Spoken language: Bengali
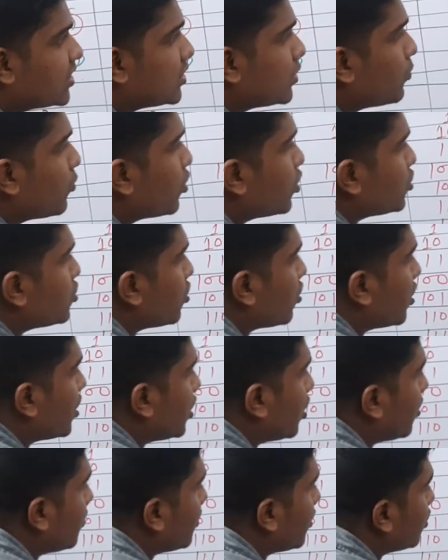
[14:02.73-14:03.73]
আসছে পরের
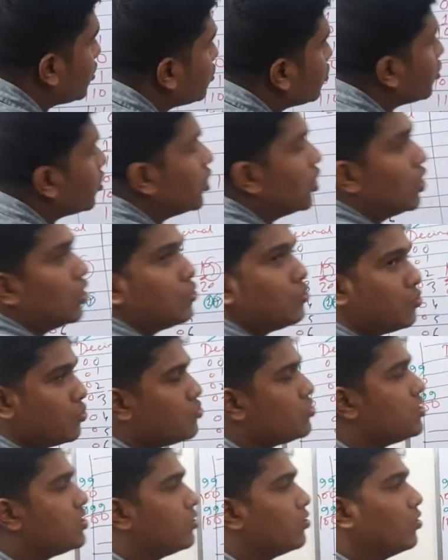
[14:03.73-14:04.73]
সংখ্যাটি হবে কত টু
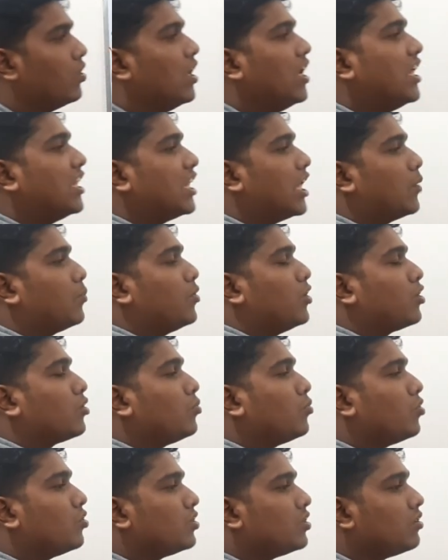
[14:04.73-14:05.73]
জিরো তারপর
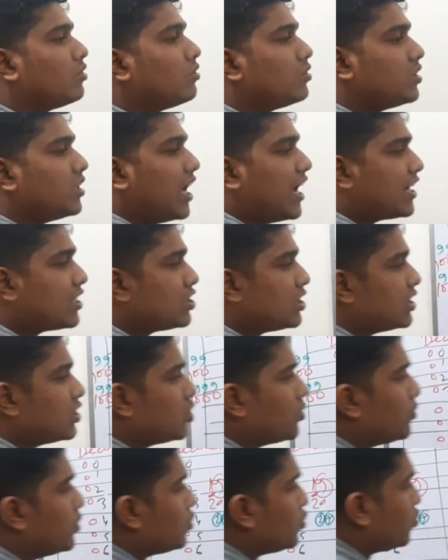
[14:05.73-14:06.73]
এরকম করতে করতে এক্সট্রা
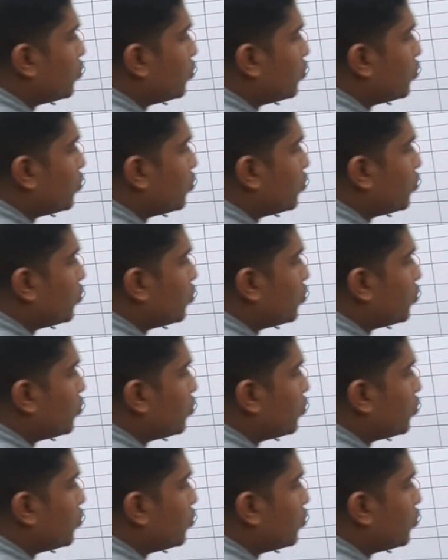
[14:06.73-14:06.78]
সময়